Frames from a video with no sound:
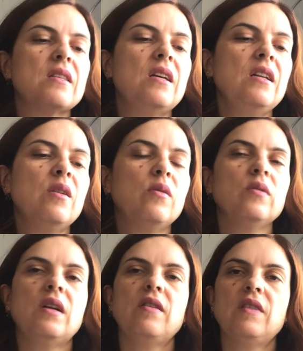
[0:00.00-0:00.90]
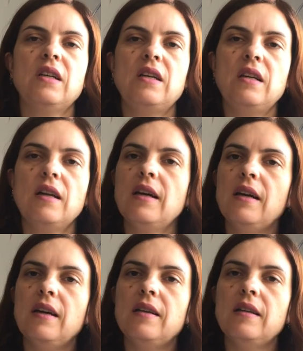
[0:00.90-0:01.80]
que ele encontrava aqui
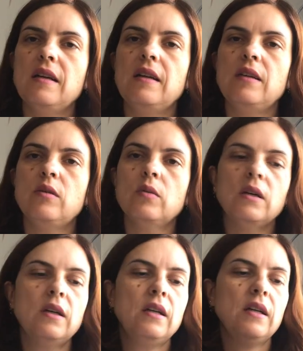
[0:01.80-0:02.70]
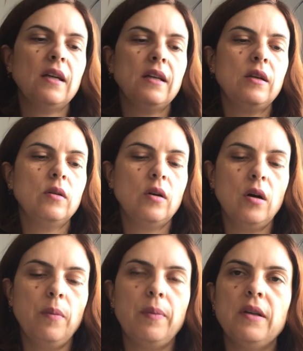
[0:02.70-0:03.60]
lá na Lituânia, lá na
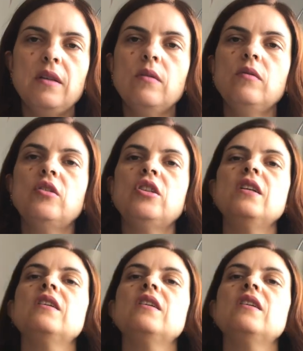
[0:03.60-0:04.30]
Europa, ele não tinha